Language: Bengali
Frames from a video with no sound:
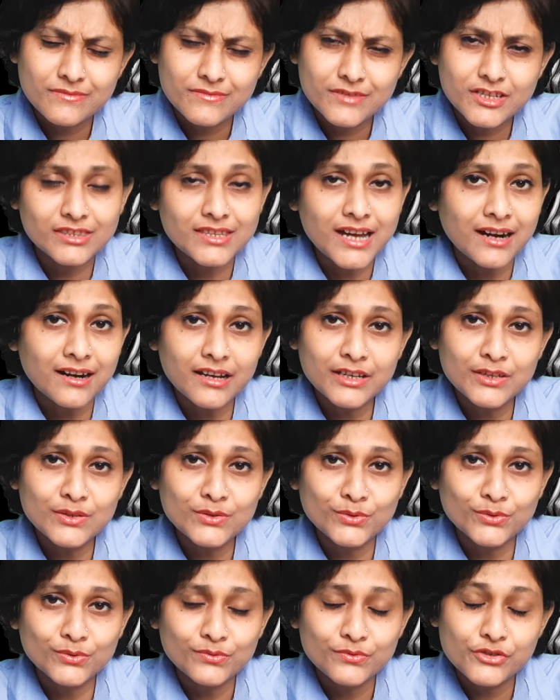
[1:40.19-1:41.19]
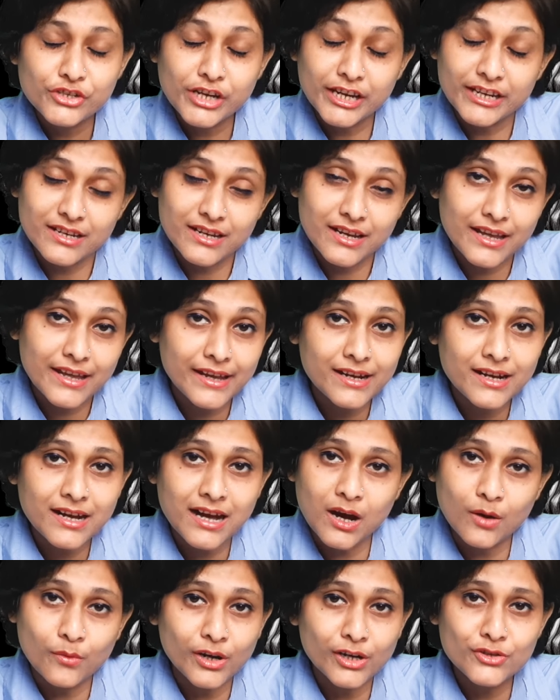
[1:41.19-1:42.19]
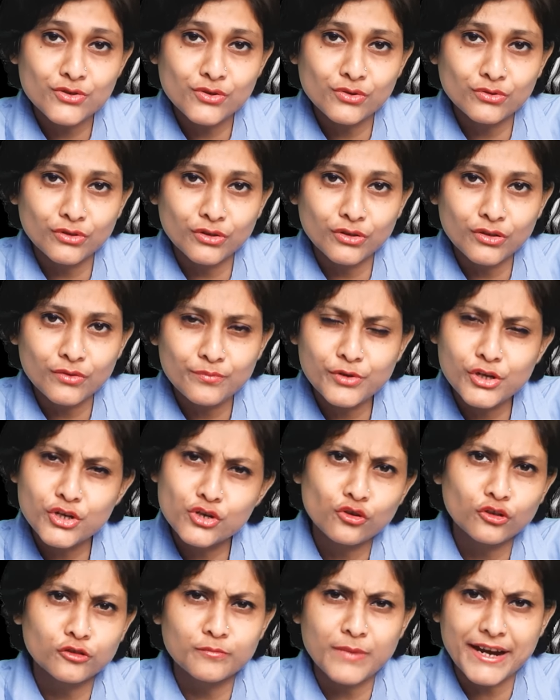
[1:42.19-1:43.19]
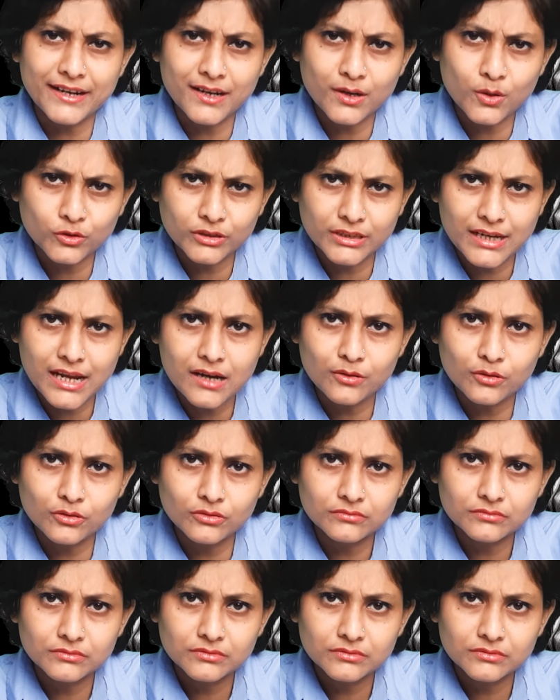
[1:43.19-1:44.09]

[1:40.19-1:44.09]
যে তারা কিন্তু সেই কেক খাওয়ার জন্য ভীষণ বায়না করতে লাগলো